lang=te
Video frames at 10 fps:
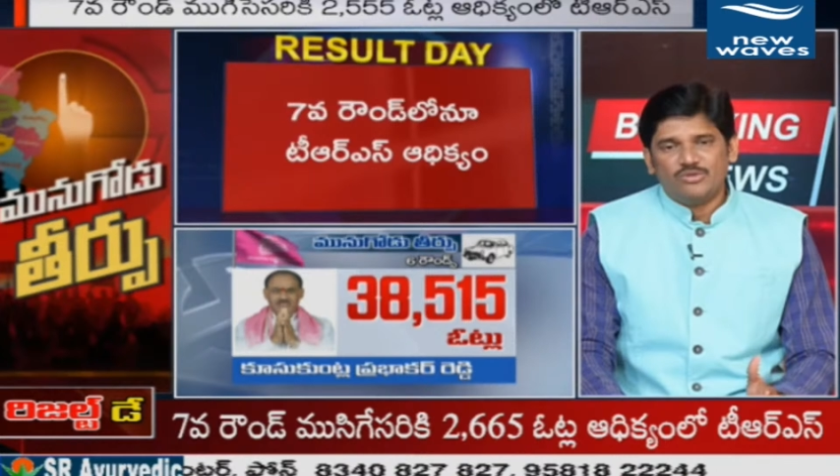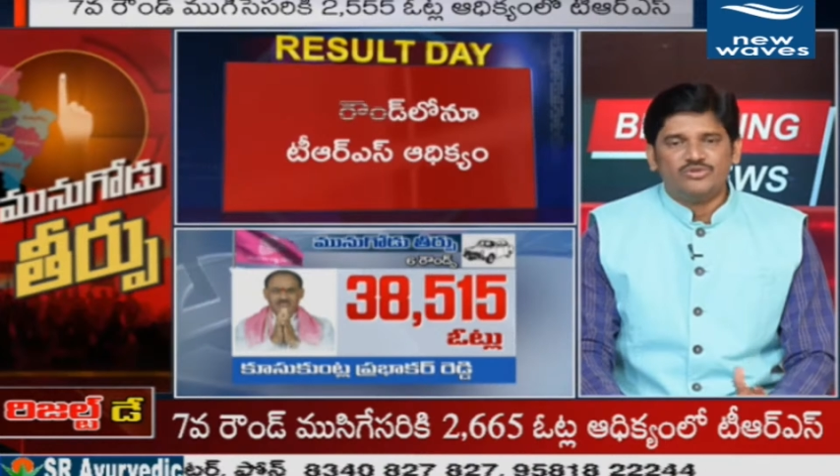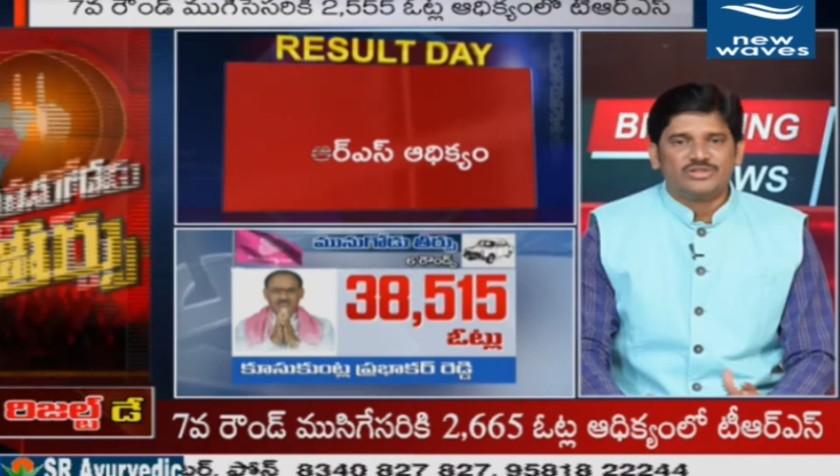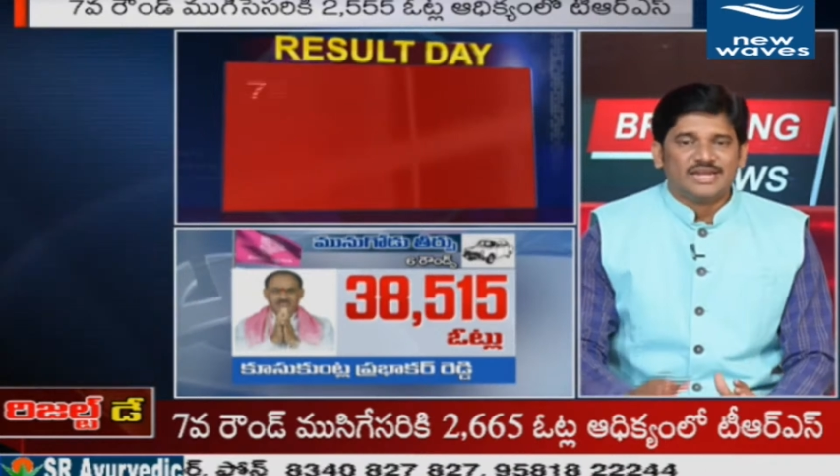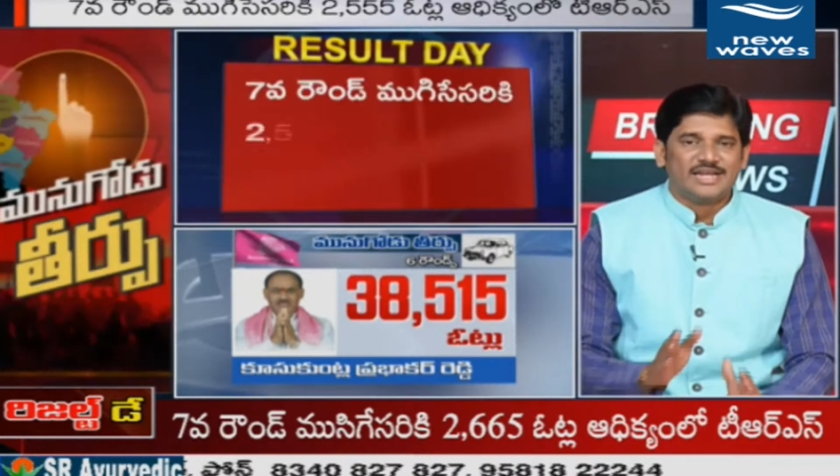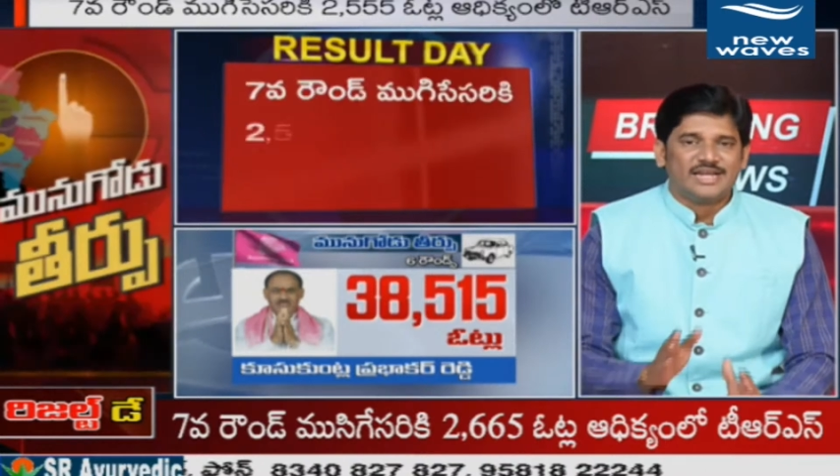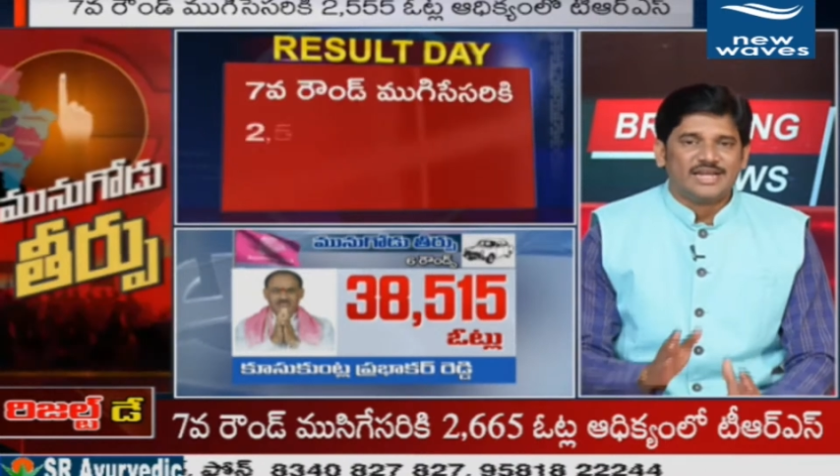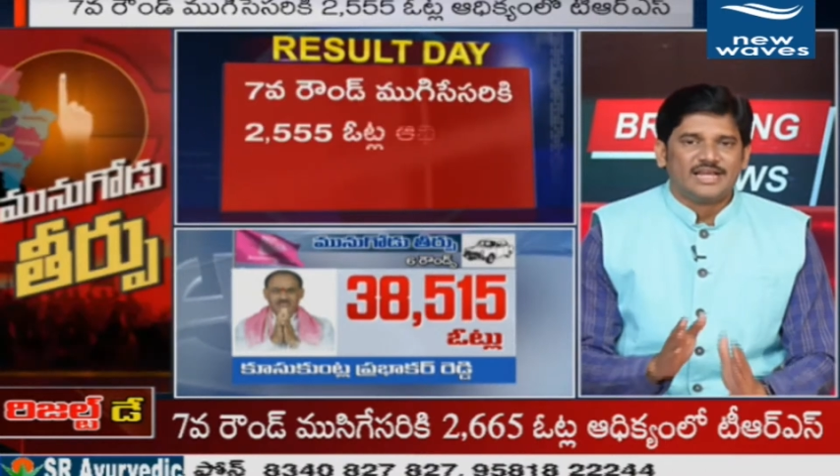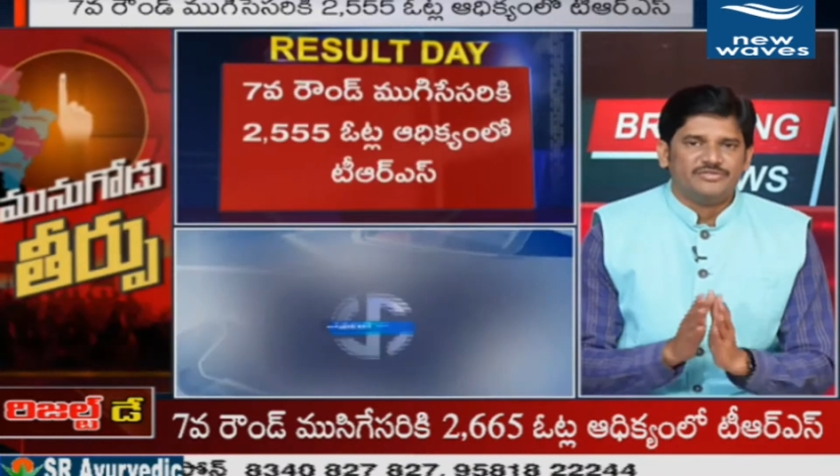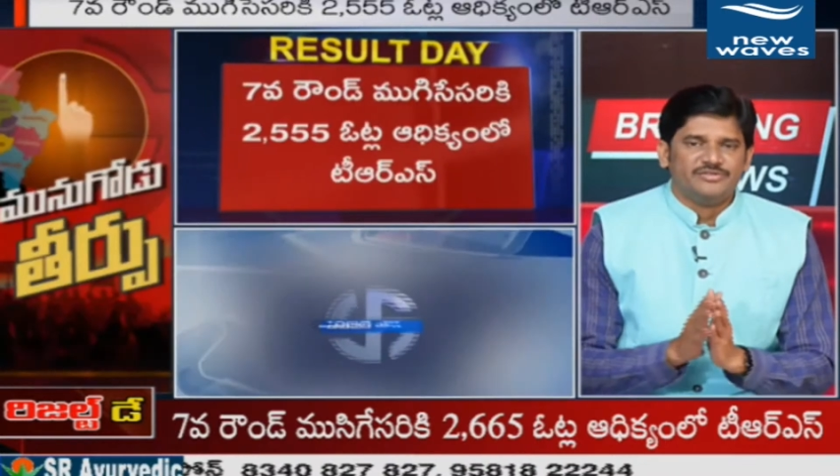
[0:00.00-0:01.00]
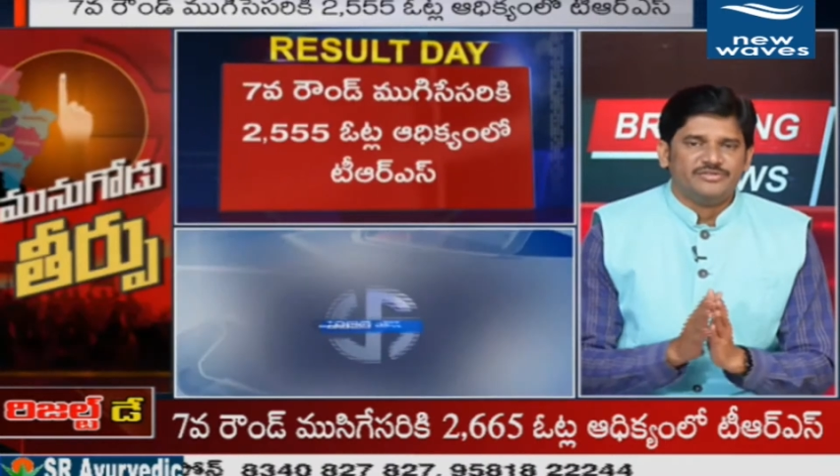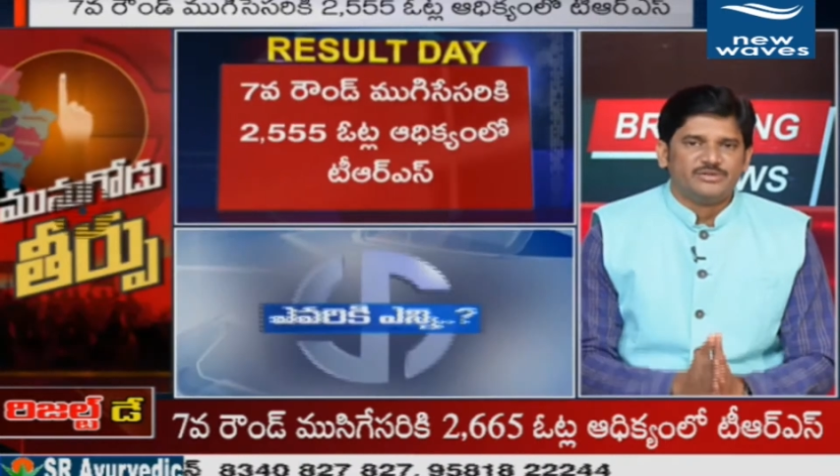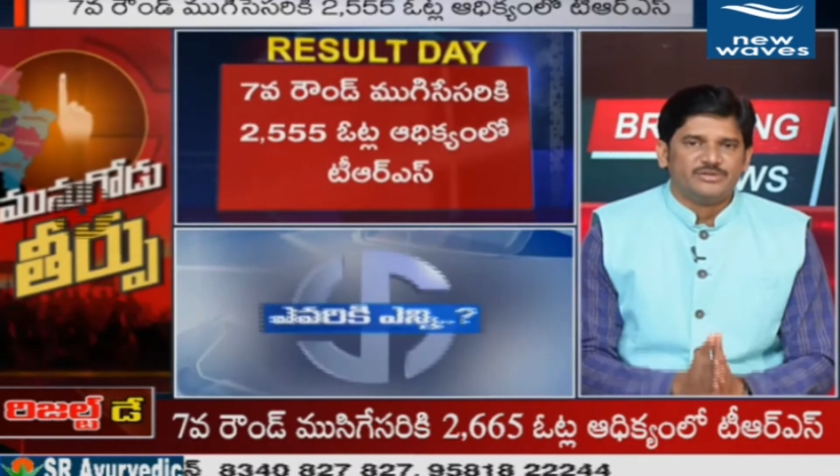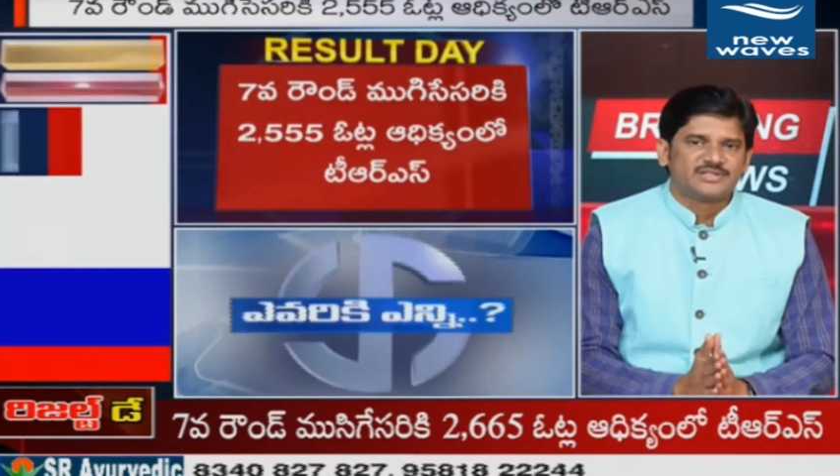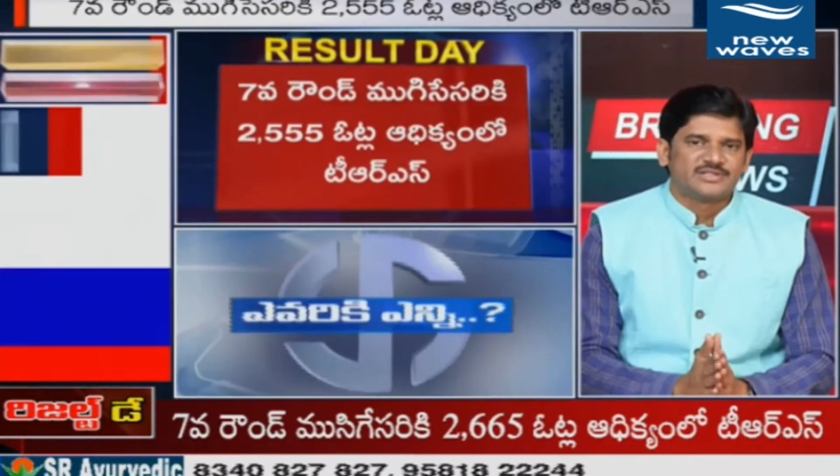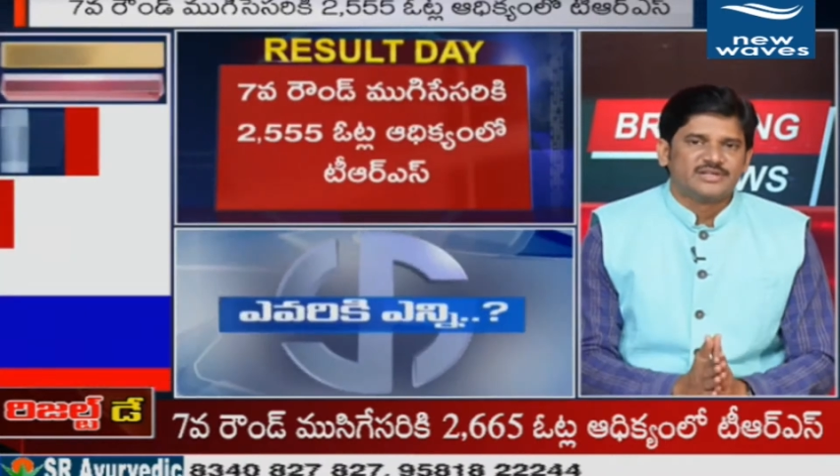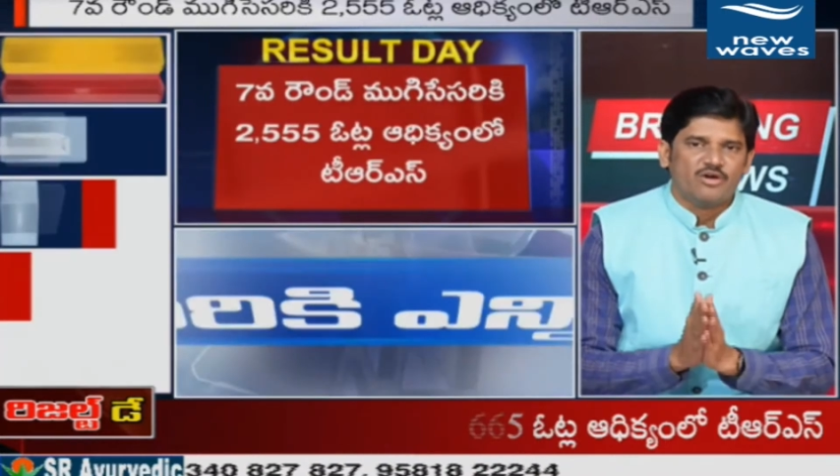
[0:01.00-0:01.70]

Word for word: పూర్తయినాయి అంటే ఇంకా ఫిఫ్టీ పర్సెంట్